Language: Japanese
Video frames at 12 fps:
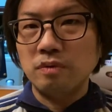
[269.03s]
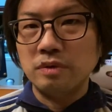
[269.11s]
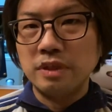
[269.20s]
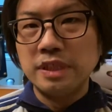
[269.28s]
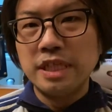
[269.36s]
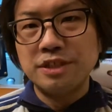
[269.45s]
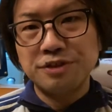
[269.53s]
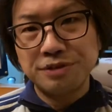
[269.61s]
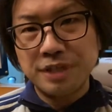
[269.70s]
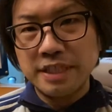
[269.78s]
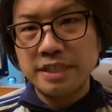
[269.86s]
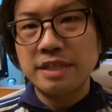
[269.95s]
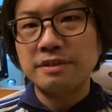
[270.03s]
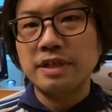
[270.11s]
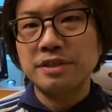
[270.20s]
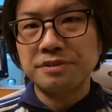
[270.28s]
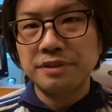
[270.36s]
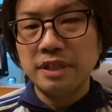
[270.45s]
2018年ぐらいで
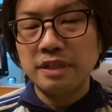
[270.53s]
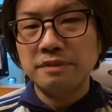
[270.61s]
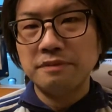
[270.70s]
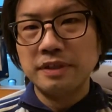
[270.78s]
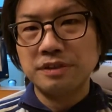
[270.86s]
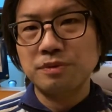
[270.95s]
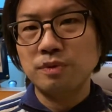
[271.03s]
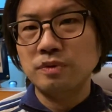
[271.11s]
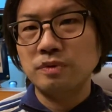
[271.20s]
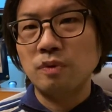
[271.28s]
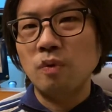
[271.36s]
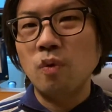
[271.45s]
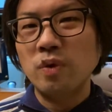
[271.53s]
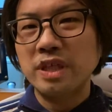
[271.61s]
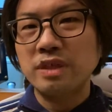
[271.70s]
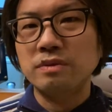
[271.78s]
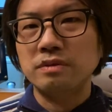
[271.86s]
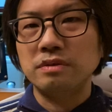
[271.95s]
すよねはすごく大
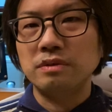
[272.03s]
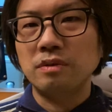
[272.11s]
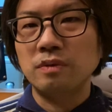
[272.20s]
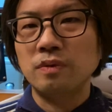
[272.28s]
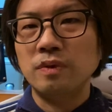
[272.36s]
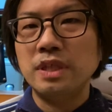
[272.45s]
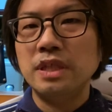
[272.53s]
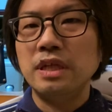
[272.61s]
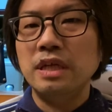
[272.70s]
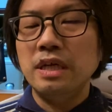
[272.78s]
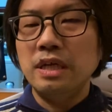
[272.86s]
きく踊り